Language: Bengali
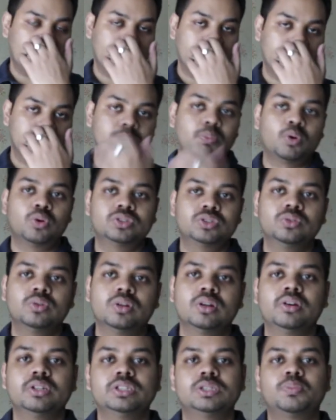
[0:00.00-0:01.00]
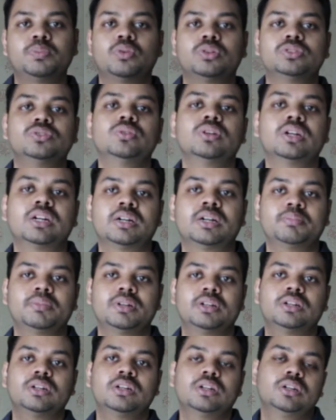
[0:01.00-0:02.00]
স্পোর্টসগুলো স্পোর্টসগুলোর
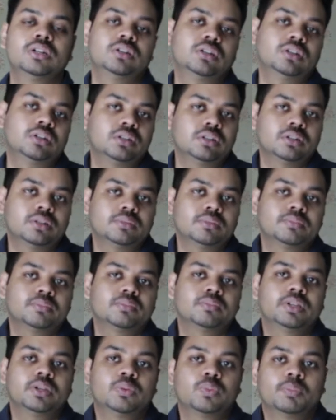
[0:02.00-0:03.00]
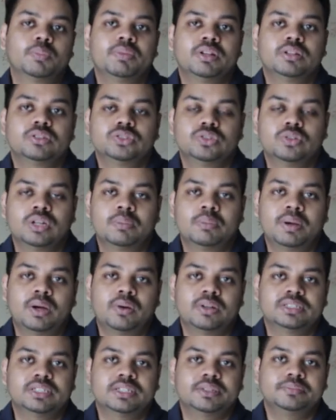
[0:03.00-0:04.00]
আপনার ইকুইপমেন্টসগুলো
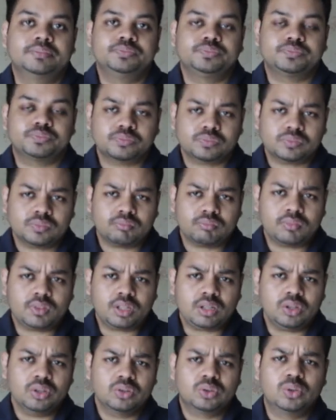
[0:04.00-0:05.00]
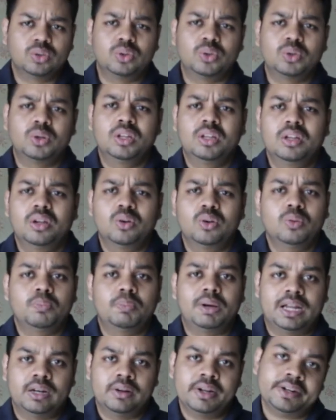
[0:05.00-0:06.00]
পাওয়া যায় তো খুব
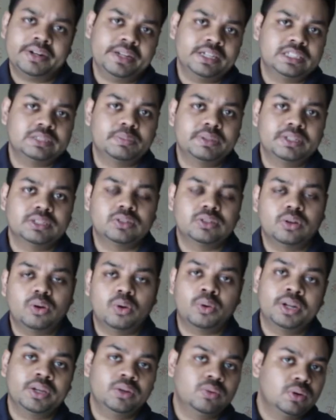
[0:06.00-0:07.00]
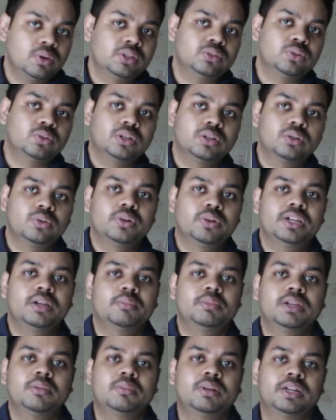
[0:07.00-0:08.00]
ভালো একটা এক্সপিরিয়েন্স হয় অনেকগুলো দোকান ঘুরি
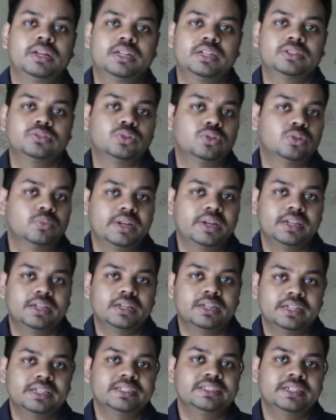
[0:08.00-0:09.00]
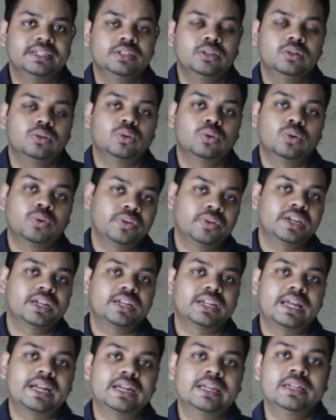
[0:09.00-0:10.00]
আমি আমার একটা ছোট ভাইকে নিয়ে যাই ও ক্রিকেট
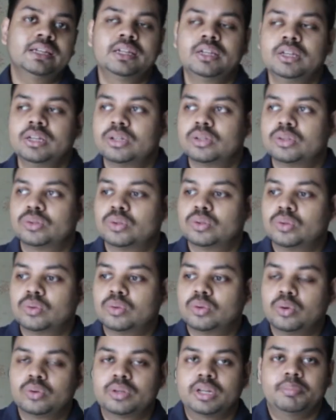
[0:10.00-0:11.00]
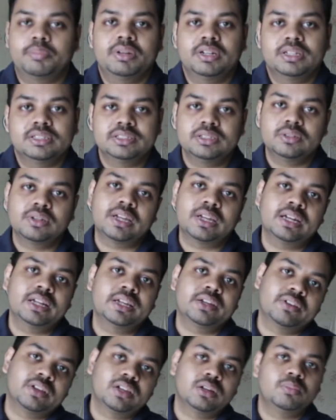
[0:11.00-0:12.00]
খেলে তো ও টেপ টেনিস দিয়েও খেলে
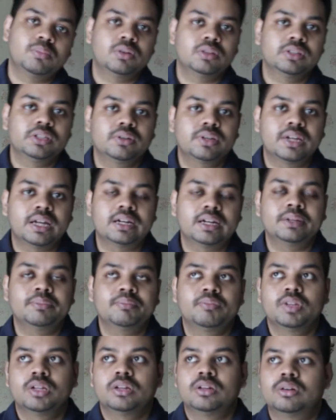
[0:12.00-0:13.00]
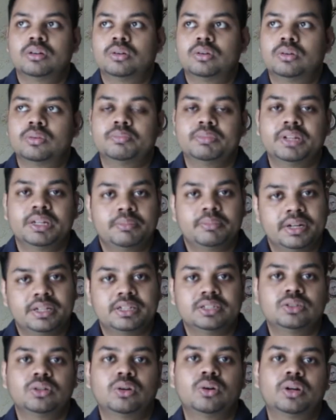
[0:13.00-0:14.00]
ক্রিকেট বল দিয়েও খেলে ও নেট
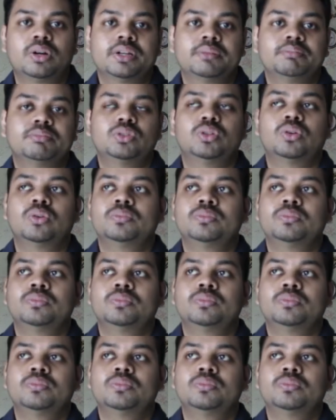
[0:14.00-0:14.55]
প্র্যাকটিসও করে তো